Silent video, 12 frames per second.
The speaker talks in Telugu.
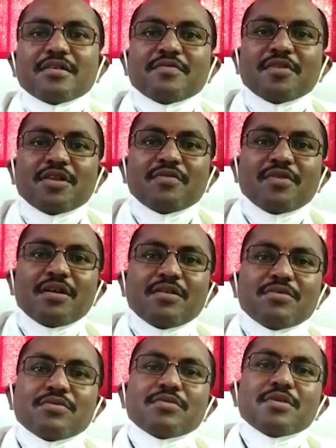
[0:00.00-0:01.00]
ఎవరిది
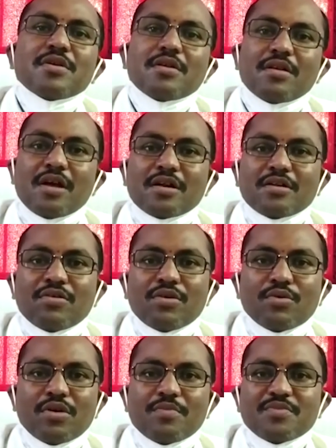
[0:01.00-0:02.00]
వాళ్ళు లాక్డౌన్లో
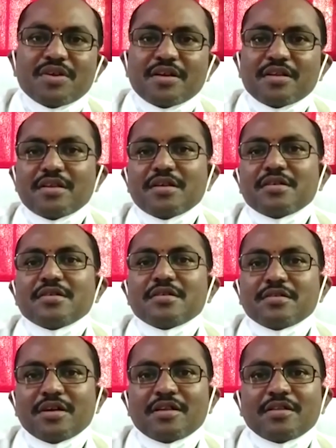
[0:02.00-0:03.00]
ఉండడం జరిగింది
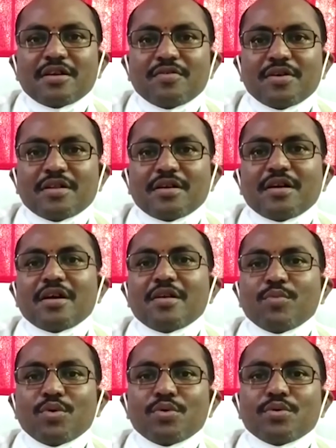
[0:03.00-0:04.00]
దాని తర్వాత
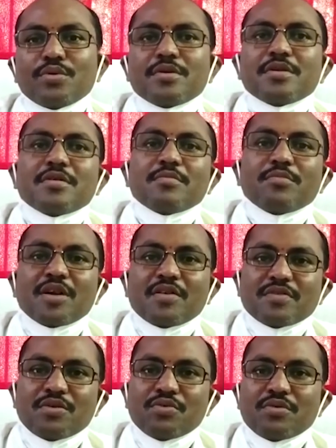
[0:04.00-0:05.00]
కాలంలో మనకు
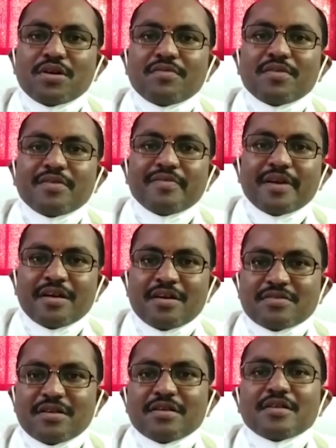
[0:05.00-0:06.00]
జరుగుతున్నటువంటి
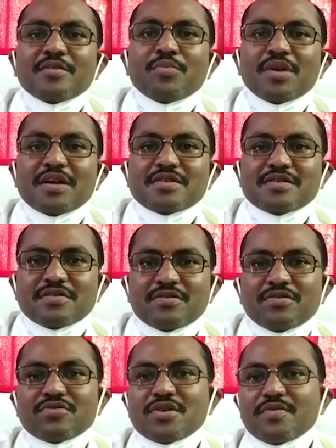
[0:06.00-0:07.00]
ఫైనాన్షియల్
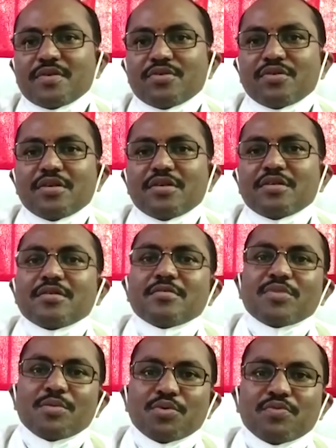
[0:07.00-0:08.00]
ఇంప్లికేషన్స్ని దృష్టిలో పెట్టుకొని
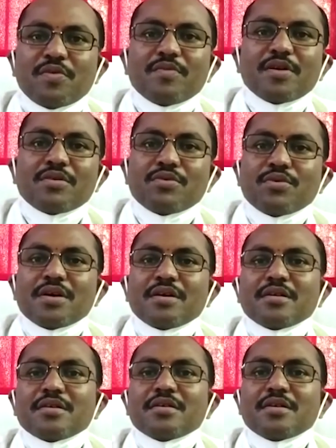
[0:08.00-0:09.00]
ప్రభుత్వం వారు కూడా
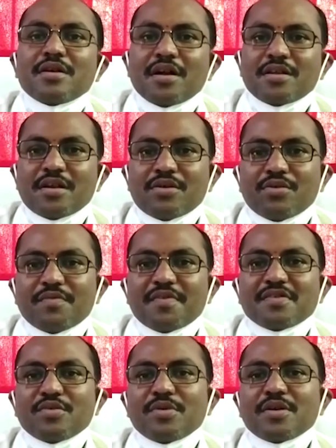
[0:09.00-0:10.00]
అందరికీ కూడా
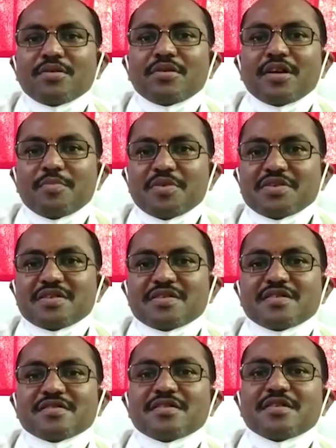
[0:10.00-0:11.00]
వెసులుబాటు
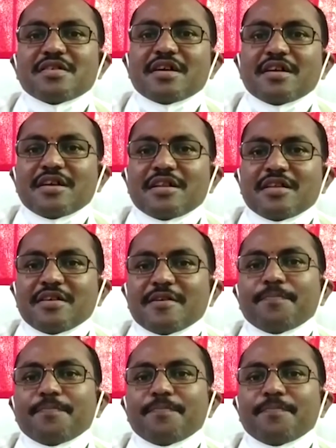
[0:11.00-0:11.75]
కల్పించేసేసి ఎక్కడైతే